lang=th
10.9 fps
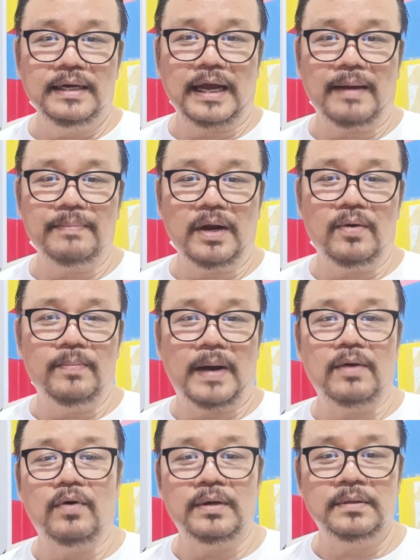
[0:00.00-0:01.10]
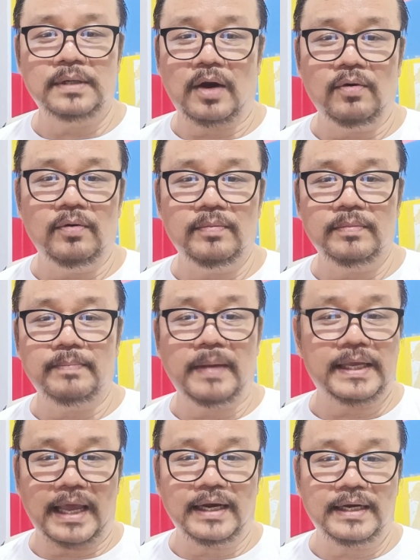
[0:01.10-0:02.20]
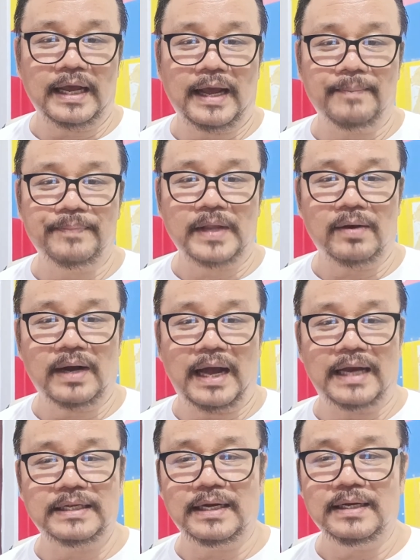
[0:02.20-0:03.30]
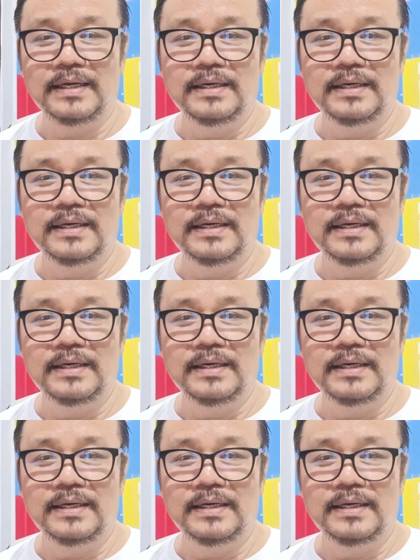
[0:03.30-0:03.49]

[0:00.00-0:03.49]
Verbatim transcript: นะครับ เราบางคนเขาไม่เก็ตนะครับเขาก็อาจจะ